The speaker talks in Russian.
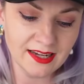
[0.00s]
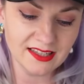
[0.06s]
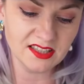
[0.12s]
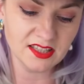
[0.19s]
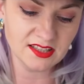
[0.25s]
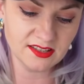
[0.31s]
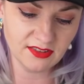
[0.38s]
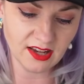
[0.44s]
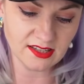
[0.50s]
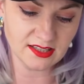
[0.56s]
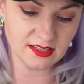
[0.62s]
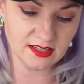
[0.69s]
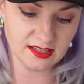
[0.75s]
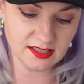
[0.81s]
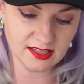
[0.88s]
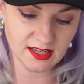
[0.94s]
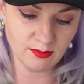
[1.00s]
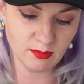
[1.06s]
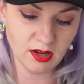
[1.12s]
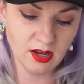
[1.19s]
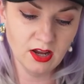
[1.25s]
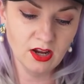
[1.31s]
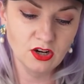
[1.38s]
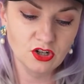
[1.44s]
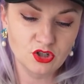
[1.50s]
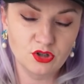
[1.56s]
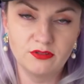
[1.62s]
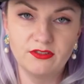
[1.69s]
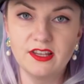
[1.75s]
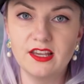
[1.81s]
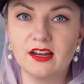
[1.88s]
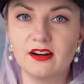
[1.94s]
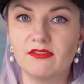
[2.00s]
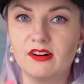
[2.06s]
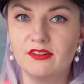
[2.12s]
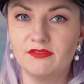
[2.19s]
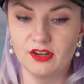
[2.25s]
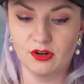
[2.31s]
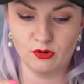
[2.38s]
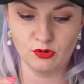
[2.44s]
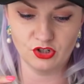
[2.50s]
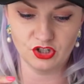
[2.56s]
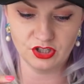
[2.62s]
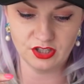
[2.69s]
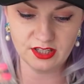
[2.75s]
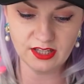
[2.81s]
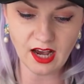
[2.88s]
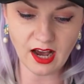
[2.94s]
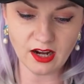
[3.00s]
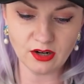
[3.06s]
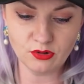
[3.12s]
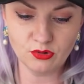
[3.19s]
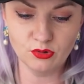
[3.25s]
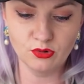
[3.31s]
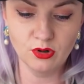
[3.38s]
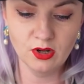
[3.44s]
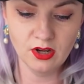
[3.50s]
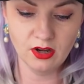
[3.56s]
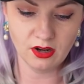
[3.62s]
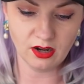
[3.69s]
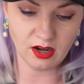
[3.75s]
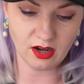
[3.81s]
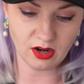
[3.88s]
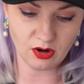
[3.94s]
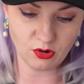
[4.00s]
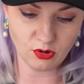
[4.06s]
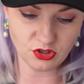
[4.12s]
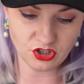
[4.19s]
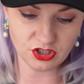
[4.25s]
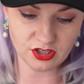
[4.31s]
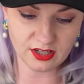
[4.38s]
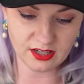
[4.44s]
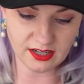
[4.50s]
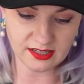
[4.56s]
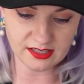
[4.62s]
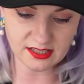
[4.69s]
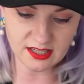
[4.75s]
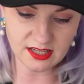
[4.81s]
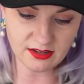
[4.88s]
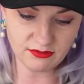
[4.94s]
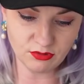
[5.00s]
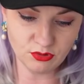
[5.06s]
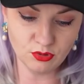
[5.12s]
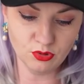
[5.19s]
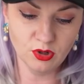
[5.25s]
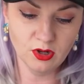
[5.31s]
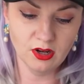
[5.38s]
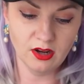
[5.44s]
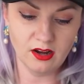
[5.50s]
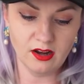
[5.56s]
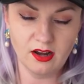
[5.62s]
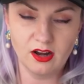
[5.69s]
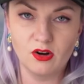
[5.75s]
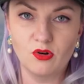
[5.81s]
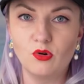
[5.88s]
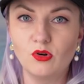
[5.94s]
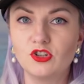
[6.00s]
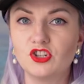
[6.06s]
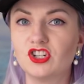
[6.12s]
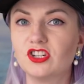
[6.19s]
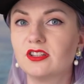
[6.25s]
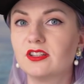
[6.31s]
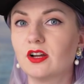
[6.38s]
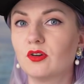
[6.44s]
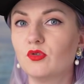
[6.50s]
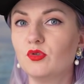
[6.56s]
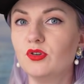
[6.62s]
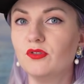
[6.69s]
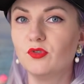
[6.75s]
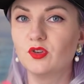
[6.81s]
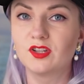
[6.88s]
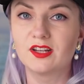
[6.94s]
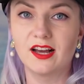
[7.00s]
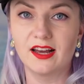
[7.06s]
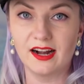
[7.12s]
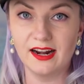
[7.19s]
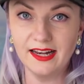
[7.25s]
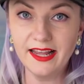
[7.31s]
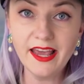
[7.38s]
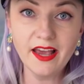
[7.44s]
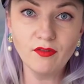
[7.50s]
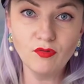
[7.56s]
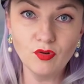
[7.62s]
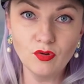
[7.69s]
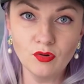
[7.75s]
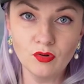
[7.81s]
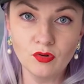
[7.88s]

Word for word: Это связано с тем, что Венера во Льве хочет яркую, а, хочет красивую, а, хочет такую вот королеву,